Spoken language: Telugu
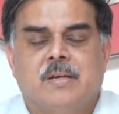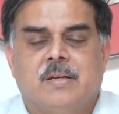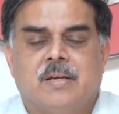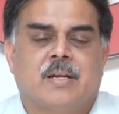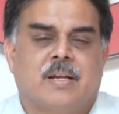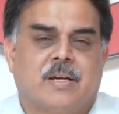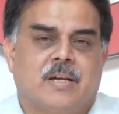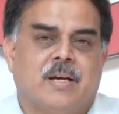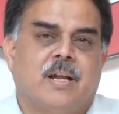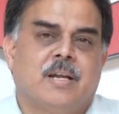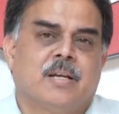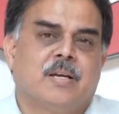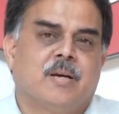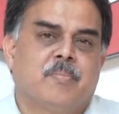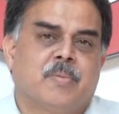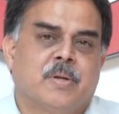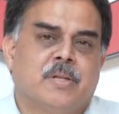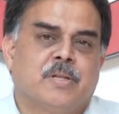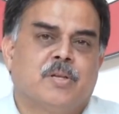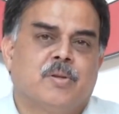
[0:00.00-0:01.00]
రకరకాలుగా
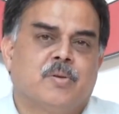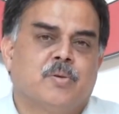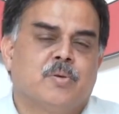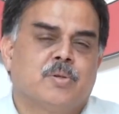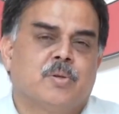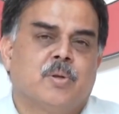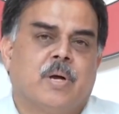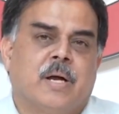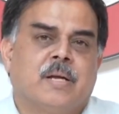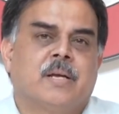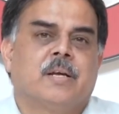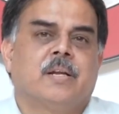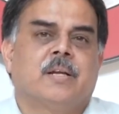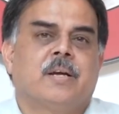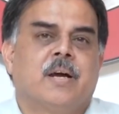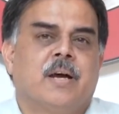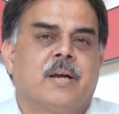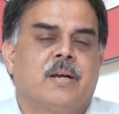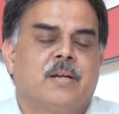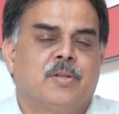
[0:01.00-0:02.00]
ప్రతిరోజులు అంకెల
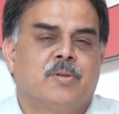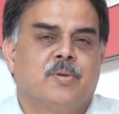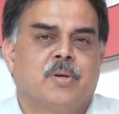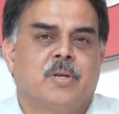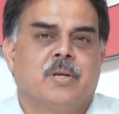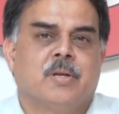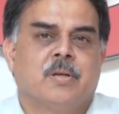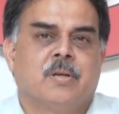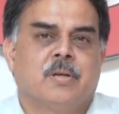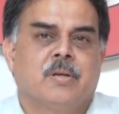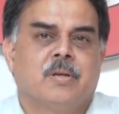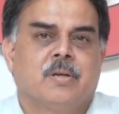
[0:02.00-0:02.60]
గారడితోటి